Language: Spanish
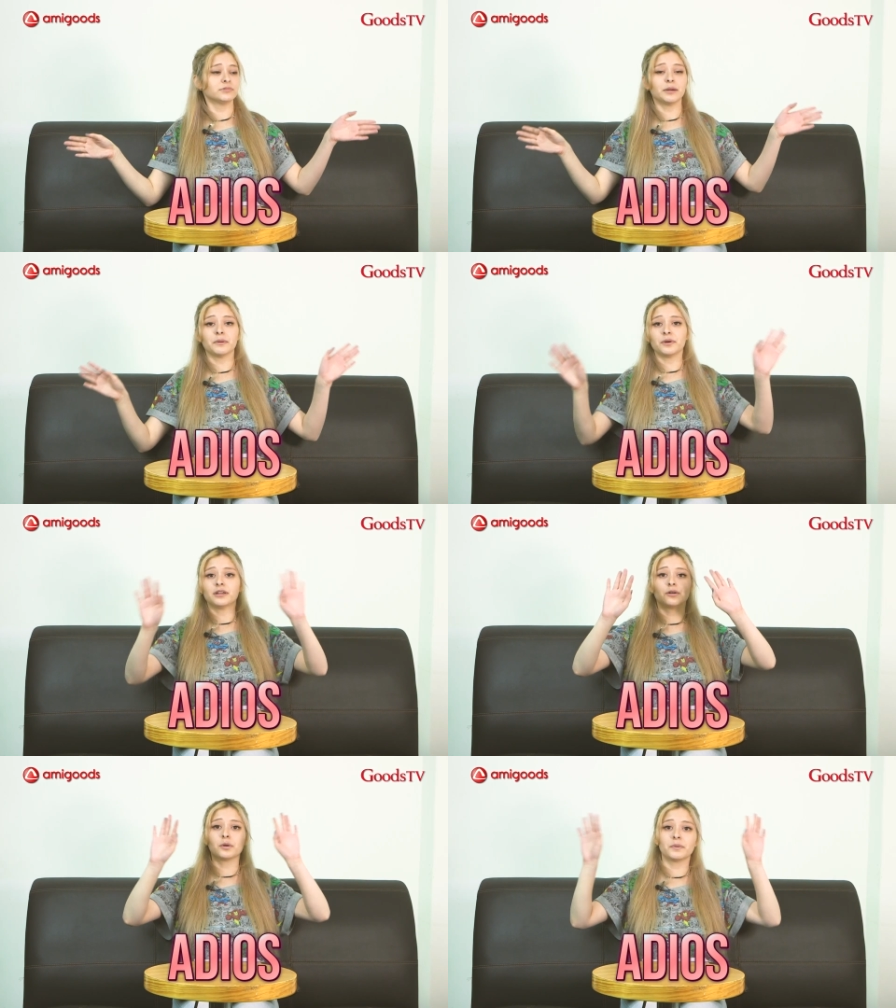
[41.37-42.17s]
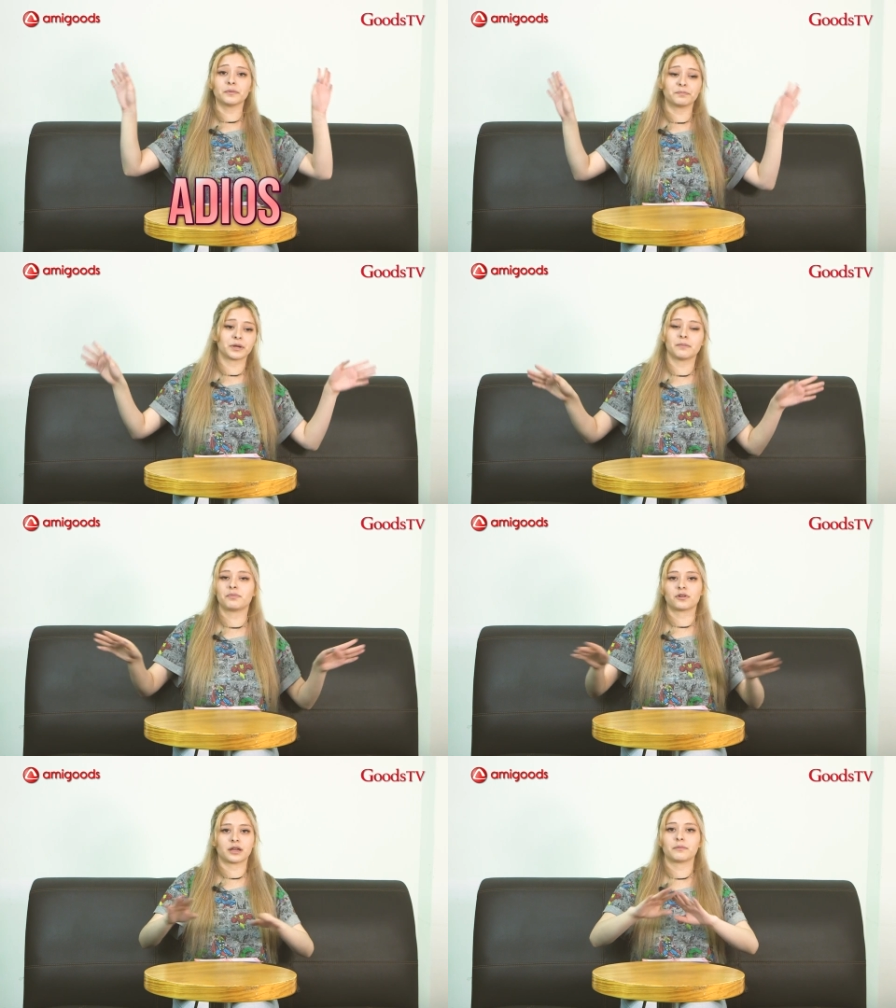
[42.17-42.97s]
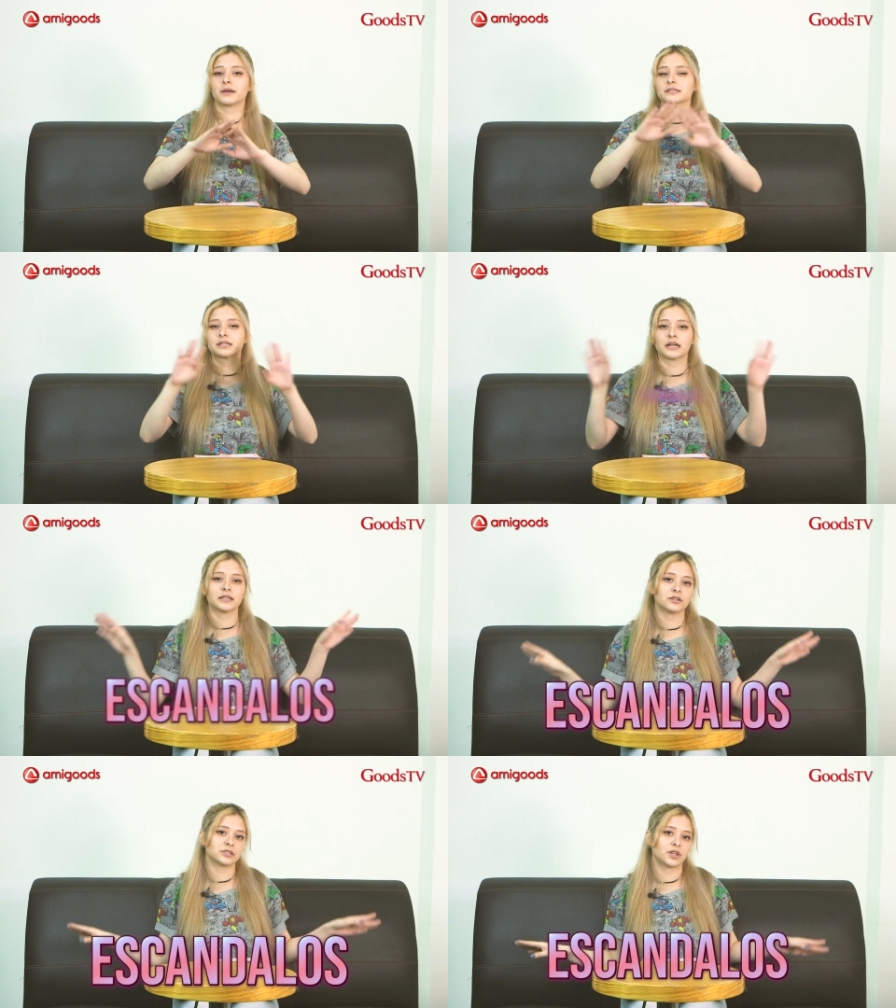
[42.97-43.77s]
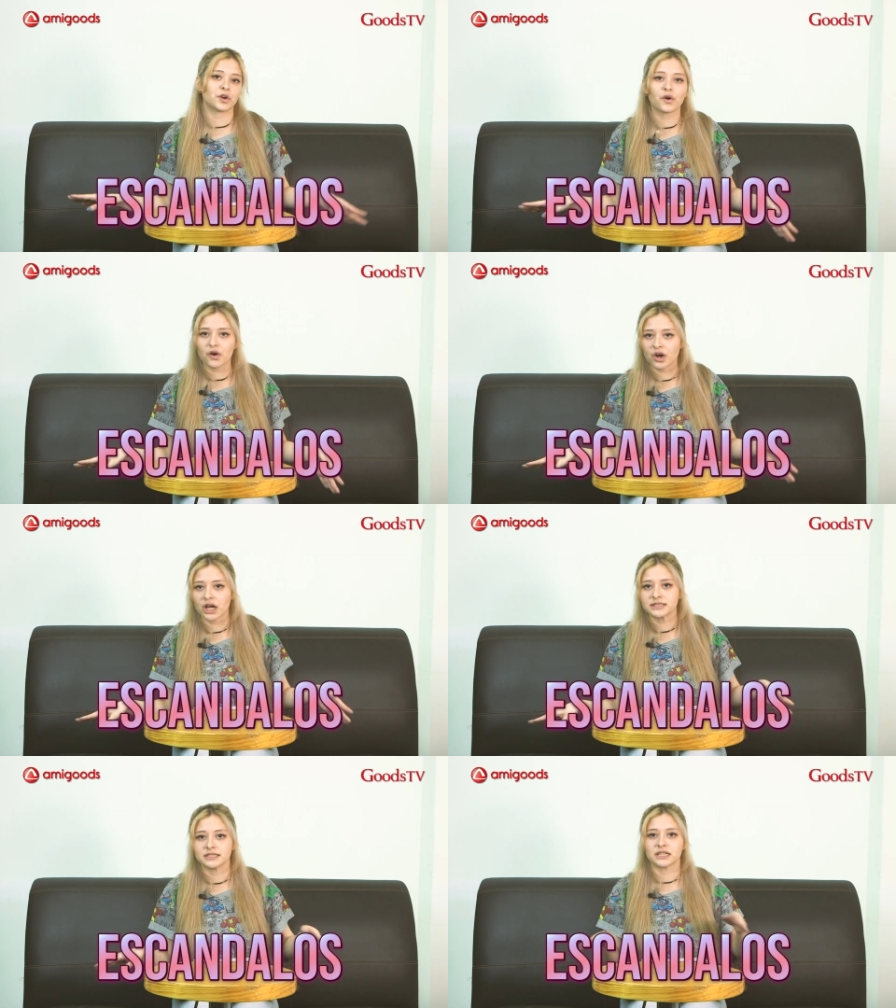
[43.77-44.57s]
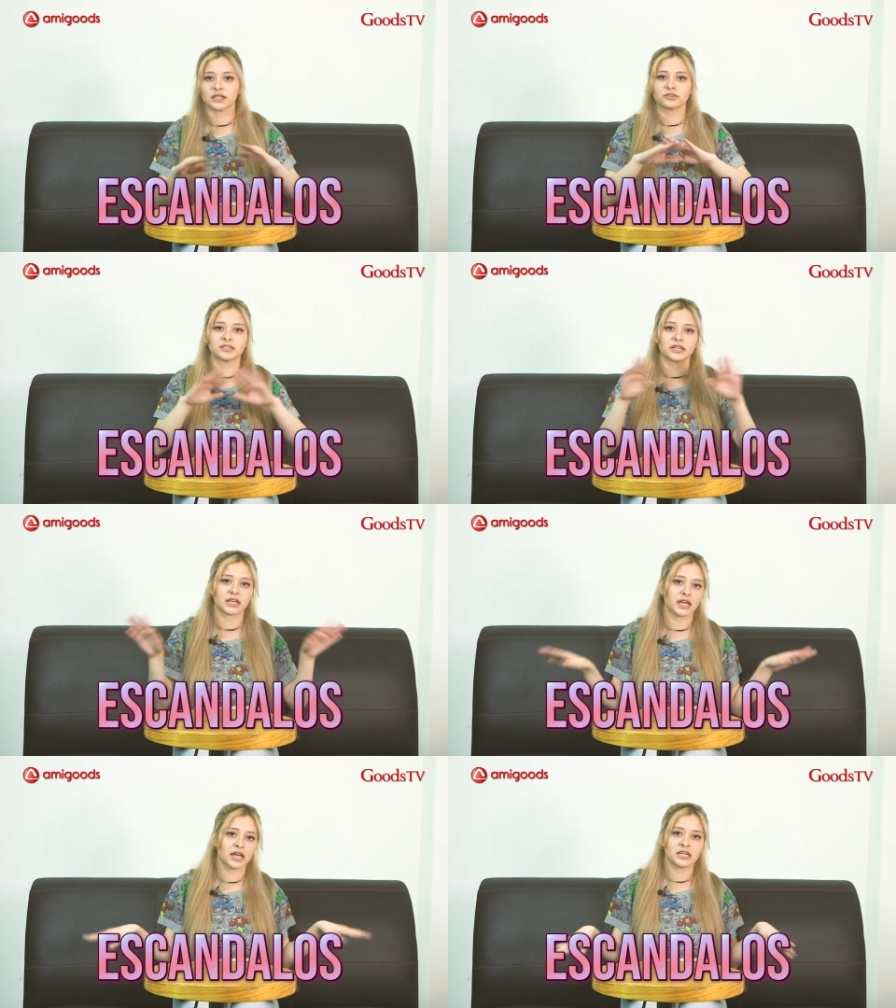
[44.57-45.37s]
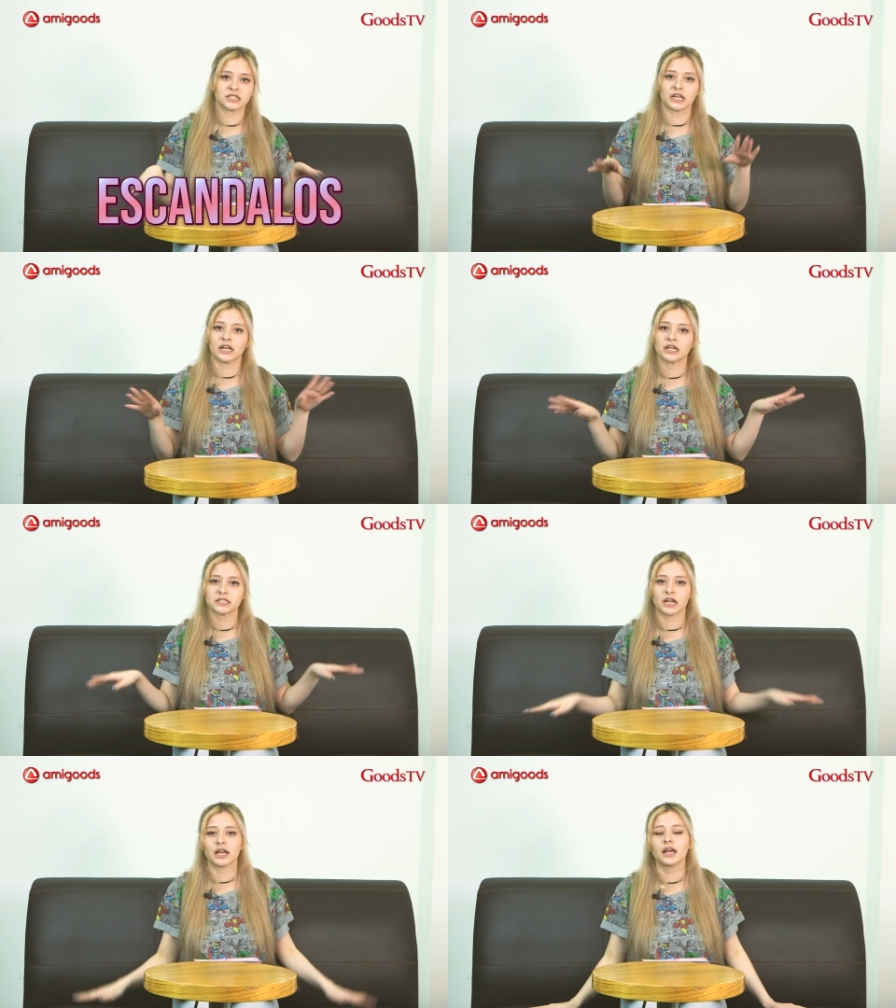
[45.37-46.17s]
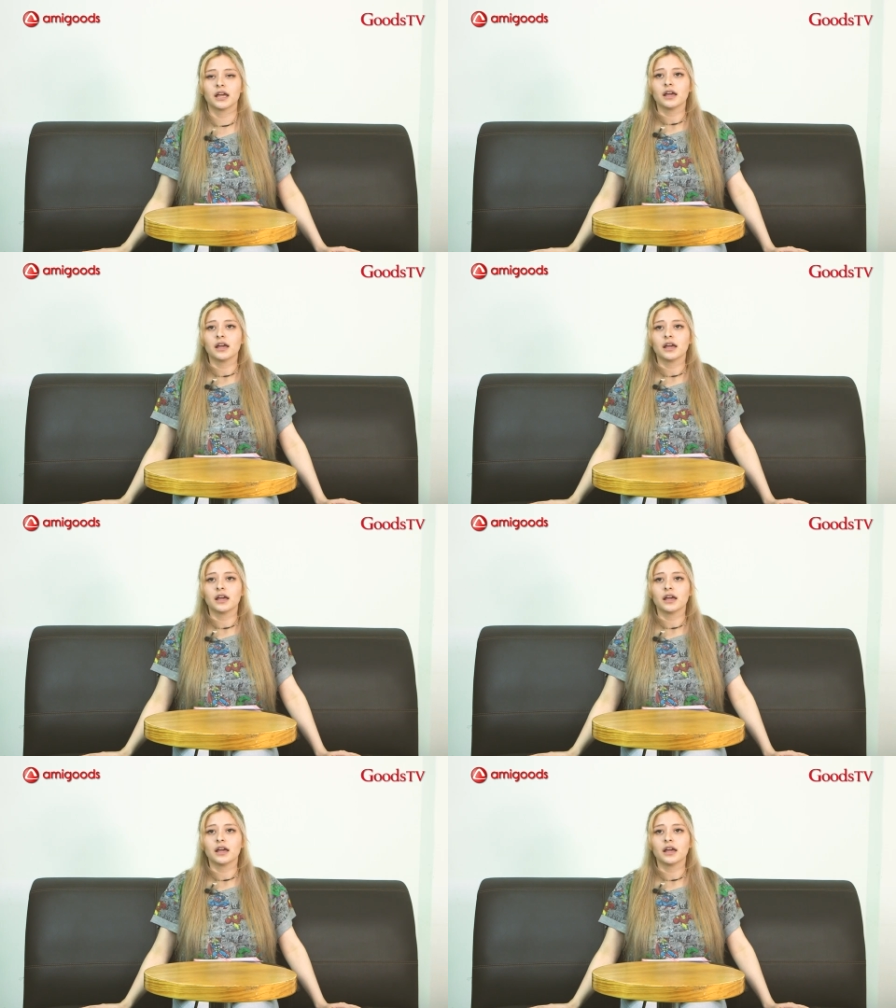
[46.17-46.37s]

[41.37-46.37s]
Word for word: ya me voy del grupo, que porque escándalos de drogas y que no sé qué, y shalala, shalala.